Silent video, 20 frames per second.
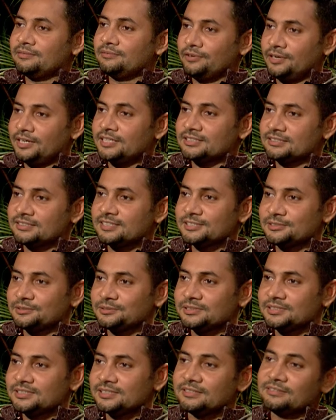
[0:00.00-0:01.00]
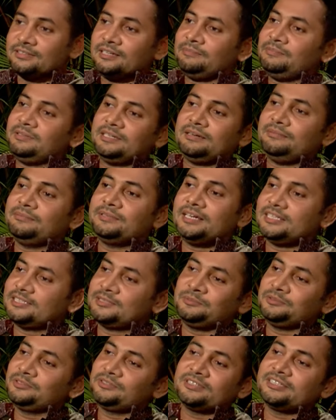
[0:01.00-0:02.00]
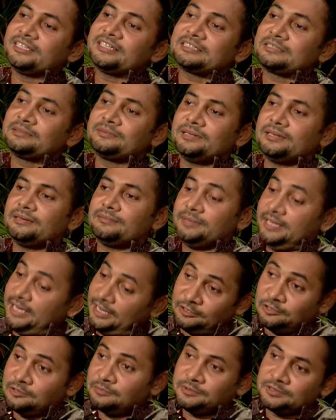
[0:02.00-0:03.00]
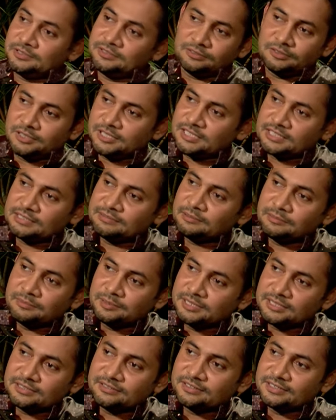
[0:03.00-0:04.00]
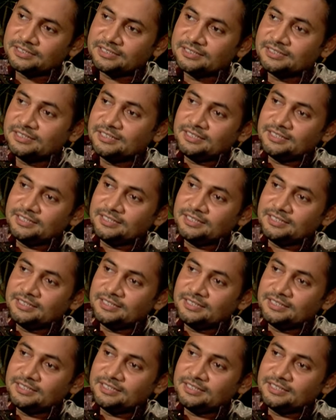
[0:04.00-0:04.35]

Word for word: ভয়েস রেজ করছি কিন্তু আপনাকে আমি আজ পর্যন্ত দেখতে পারলাম না এখন পর্যন্ত ওনার সাথে আমার মিটিং হয়নি